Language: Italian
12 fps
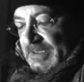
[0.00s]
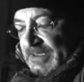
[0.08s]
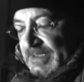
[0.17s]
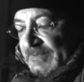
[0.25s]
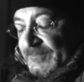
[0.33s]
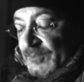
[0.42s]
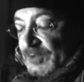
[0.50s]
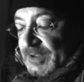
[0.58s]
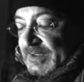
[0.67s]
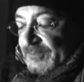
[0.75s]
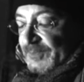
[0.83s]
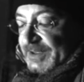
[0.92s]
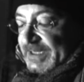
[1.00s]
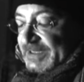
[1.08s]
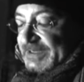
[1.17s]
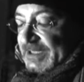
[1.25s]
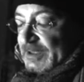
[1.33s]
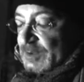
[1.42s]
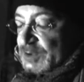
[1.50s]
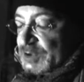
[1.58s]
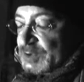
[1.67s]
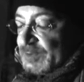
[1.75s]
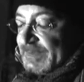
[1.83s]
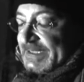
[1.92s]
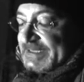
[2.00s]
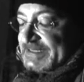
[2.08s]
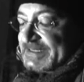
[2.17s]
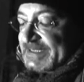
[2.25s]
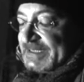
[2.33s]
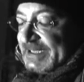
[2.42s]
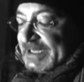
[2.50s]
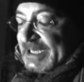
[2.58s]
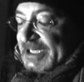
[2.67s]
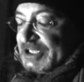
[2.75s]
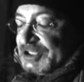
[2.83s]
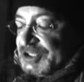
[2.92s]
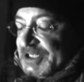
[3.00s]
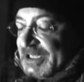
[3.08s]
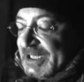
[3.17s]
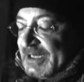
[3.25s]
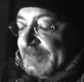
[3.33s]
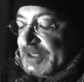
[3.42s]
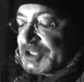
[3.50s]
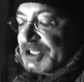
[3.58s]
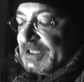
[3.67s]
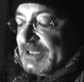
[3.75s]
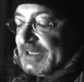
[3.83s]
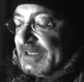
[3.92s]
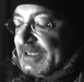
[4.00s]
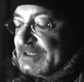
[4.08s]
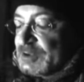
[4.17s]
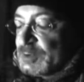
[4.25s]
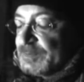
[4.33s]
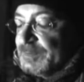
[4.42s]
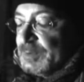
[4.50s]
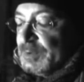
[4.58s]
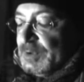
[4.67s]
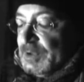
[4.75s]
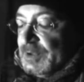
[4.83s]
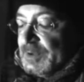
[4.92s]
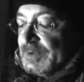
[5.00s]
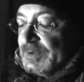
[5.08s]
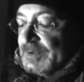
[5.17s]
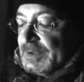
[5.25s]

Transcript: La forca fu eretta in costumanza dei ganci delle macellerie in subbuglio.